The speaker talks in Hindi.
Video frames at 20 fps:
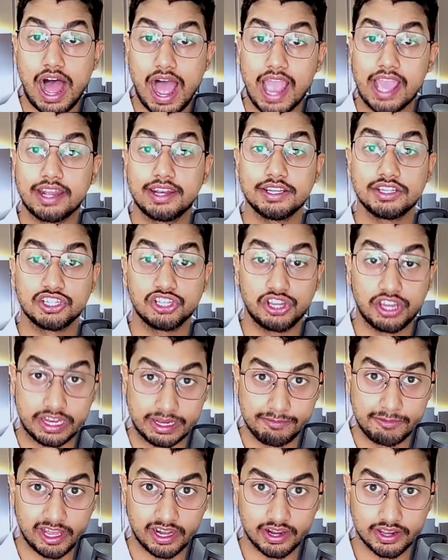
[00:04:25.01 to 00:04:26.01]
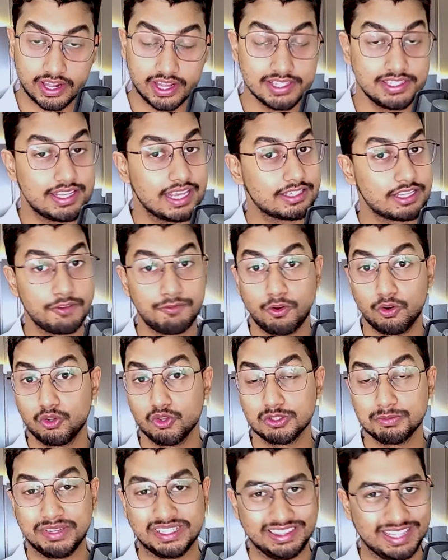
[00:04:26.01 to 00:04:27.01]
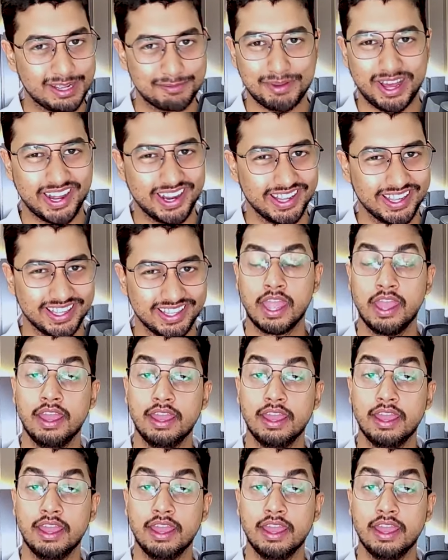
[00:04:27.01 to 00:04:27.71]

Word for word: आयरिश क्रीम कलर का जैसा फोटोज में देख पा रहे हैं